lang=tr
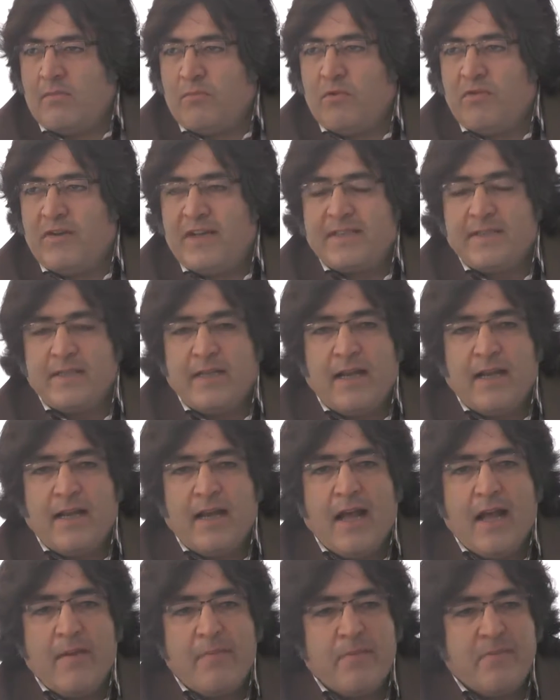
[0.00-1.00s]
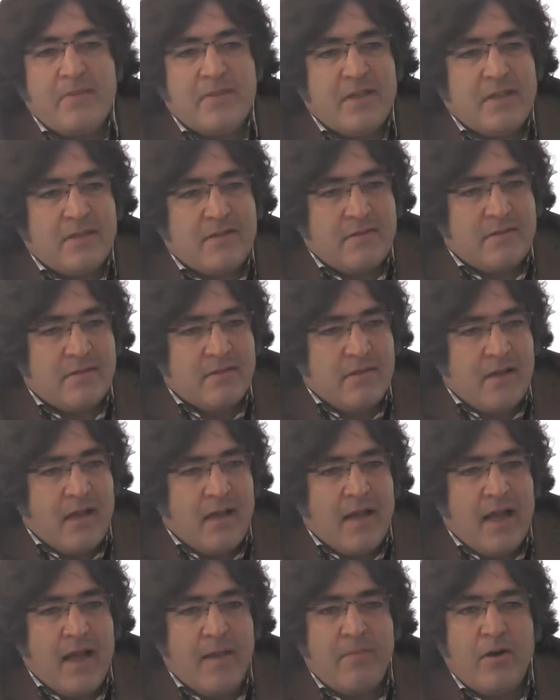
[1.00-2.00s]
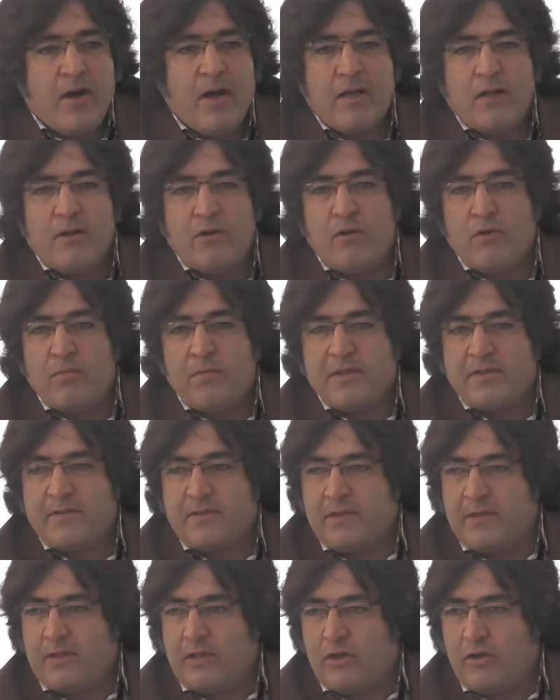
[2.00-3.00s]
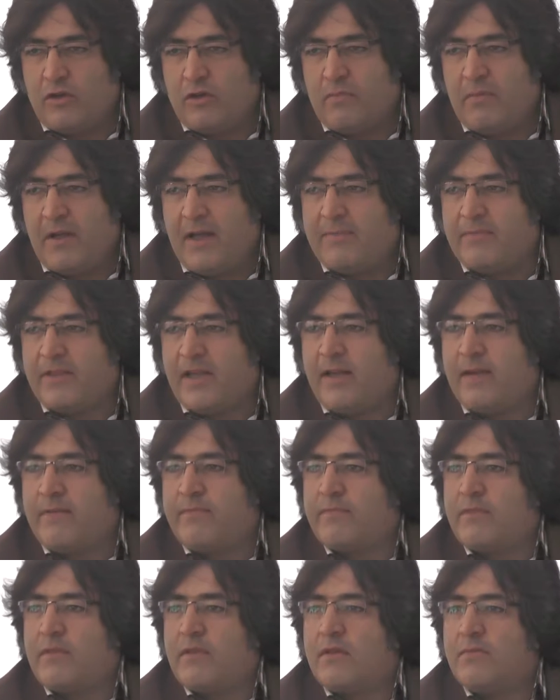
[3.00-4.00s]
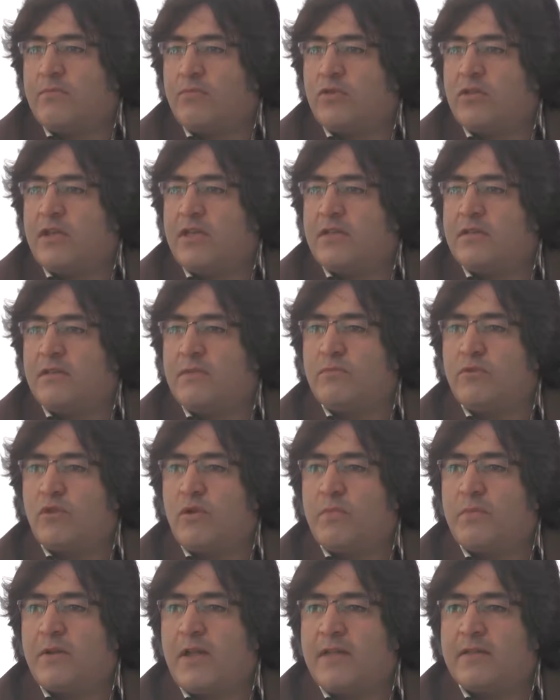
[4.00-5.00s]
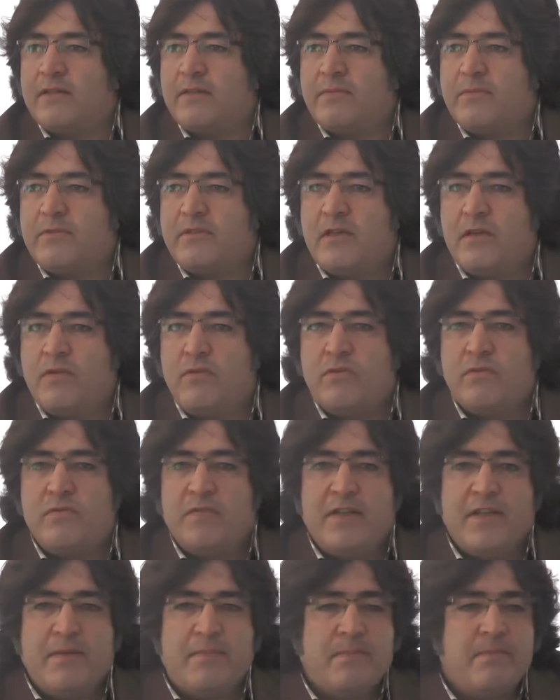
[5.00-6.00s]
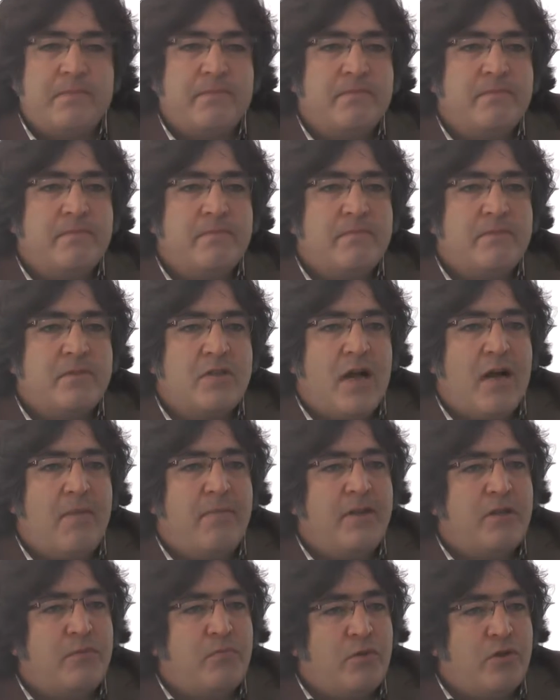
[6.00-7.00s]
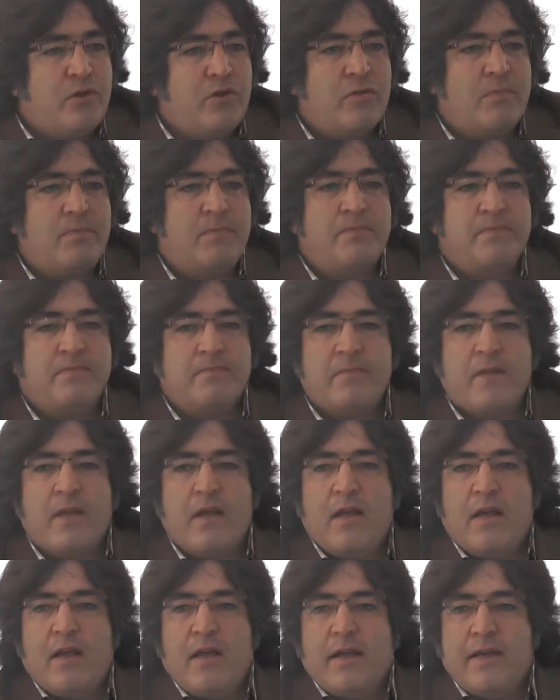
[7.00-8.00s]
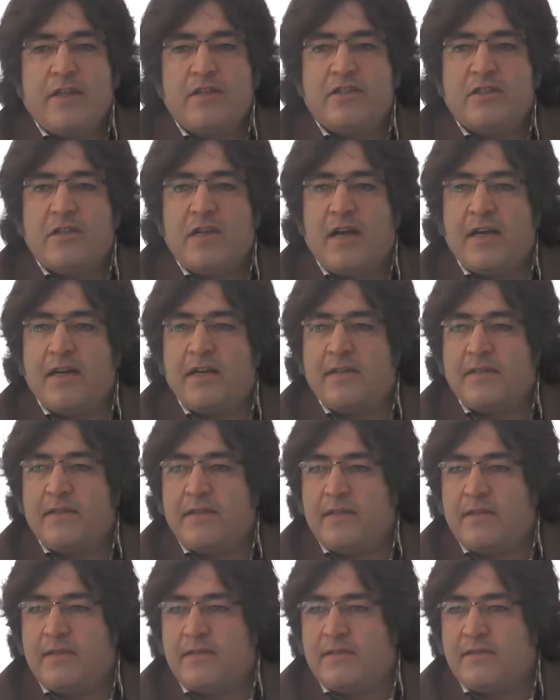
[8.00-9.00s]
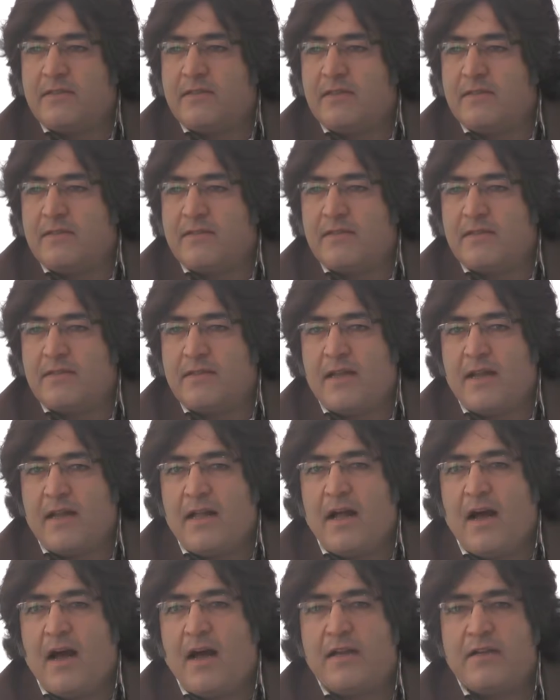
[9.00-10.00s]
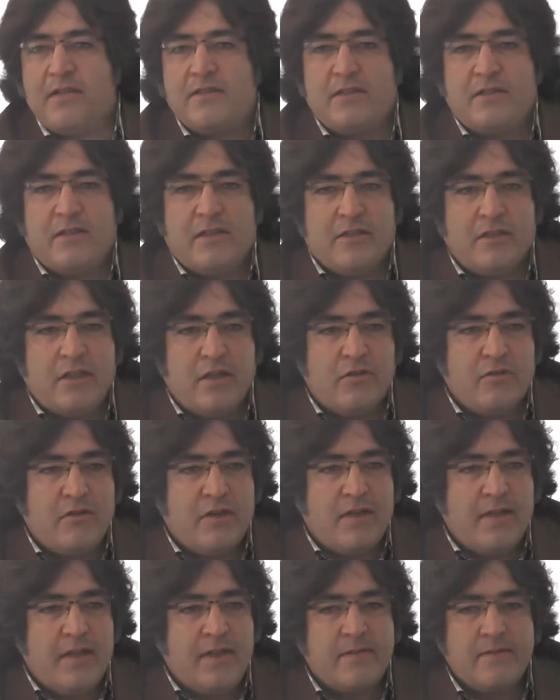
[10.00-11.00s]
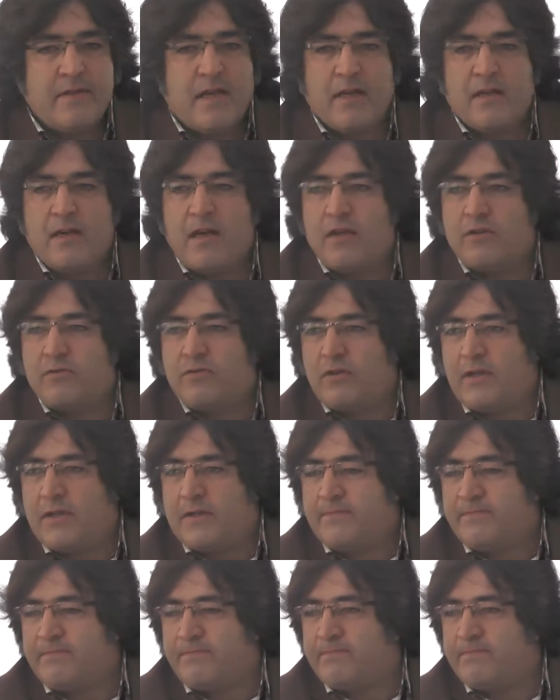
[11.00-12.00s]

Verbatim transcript: Bu vesileyle hepimiz açısından hem hayırlı olmasını diliyorum hem de bu tanıtım toplantımıza lütfedip zahmet buyurup iştirak ettiğiniz için sizlere ayrıca teşekkür eder, saygılar sunarım.